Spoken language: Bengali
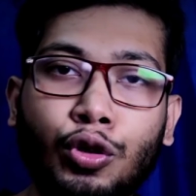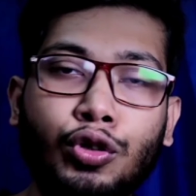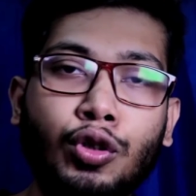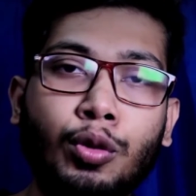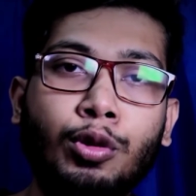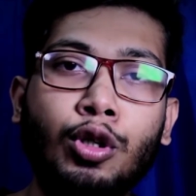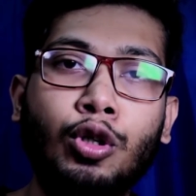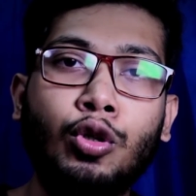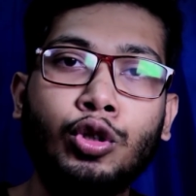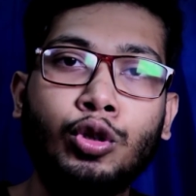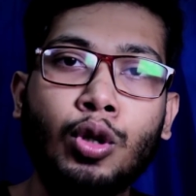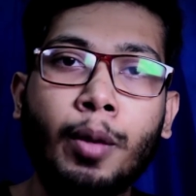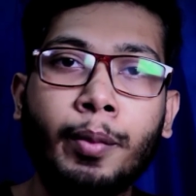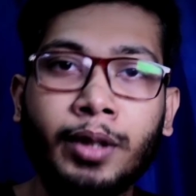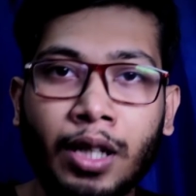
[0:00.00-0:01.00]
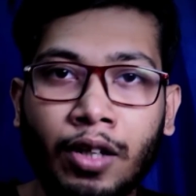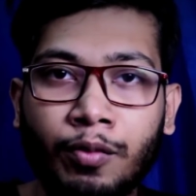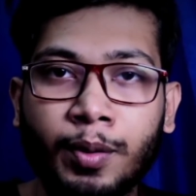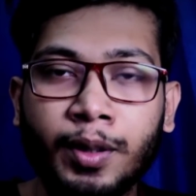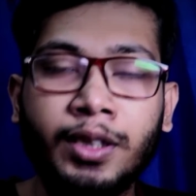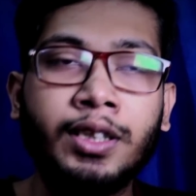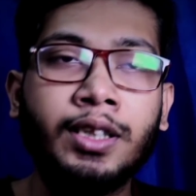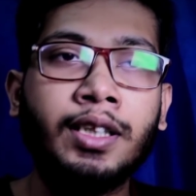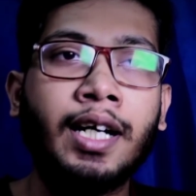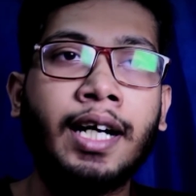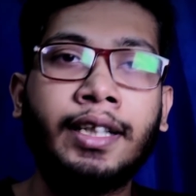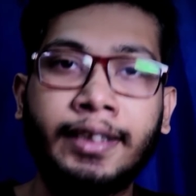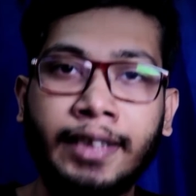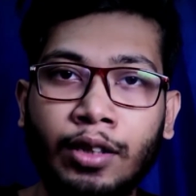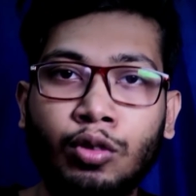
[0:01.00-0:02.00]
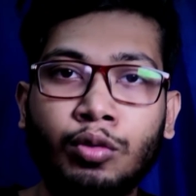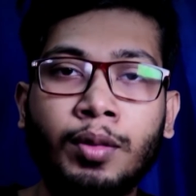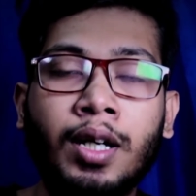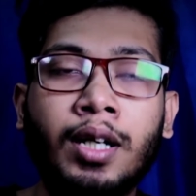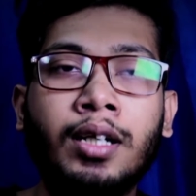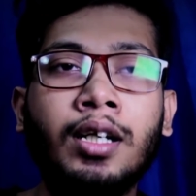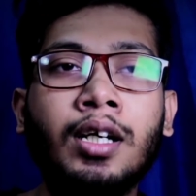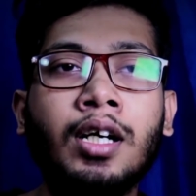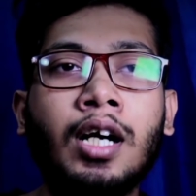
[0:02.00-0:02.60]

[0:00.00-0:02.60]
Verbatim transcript: চরিত্র অভিনয় করেছিল অমিতাভ বচ্চন অক্ষয় কুমার